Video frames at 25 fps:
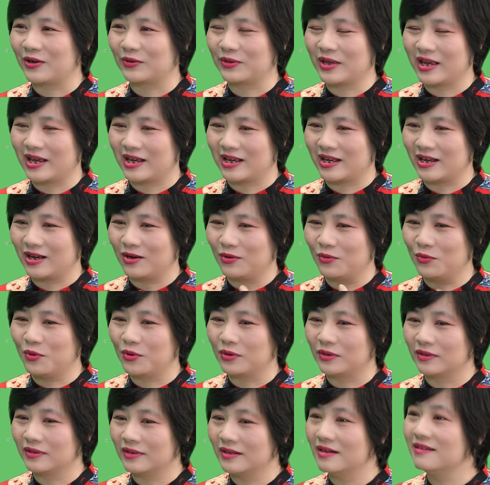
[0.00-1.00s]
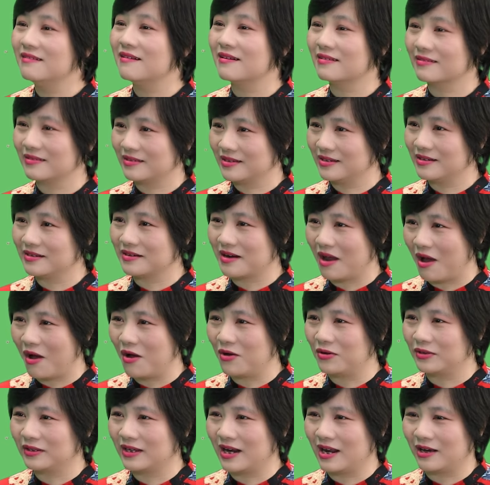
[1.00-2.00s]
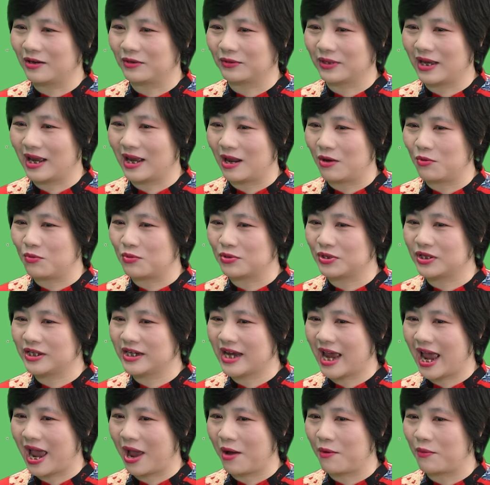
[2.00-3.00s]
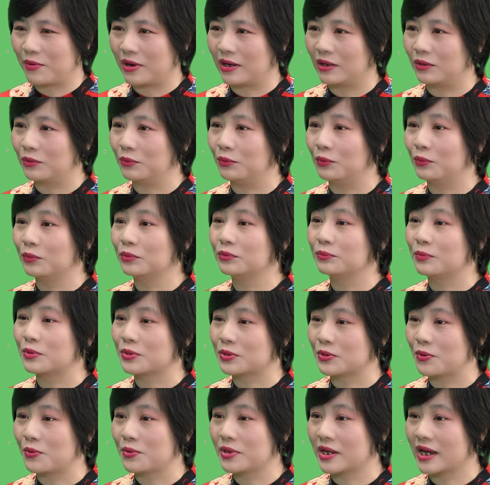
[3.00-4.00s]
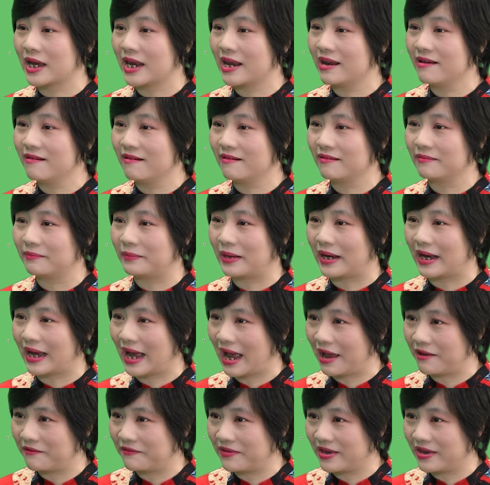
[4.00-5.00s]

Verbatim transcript: có thể uống nước trước đó tức là có là uống trà hoặc là uống một số những cái nước mà khai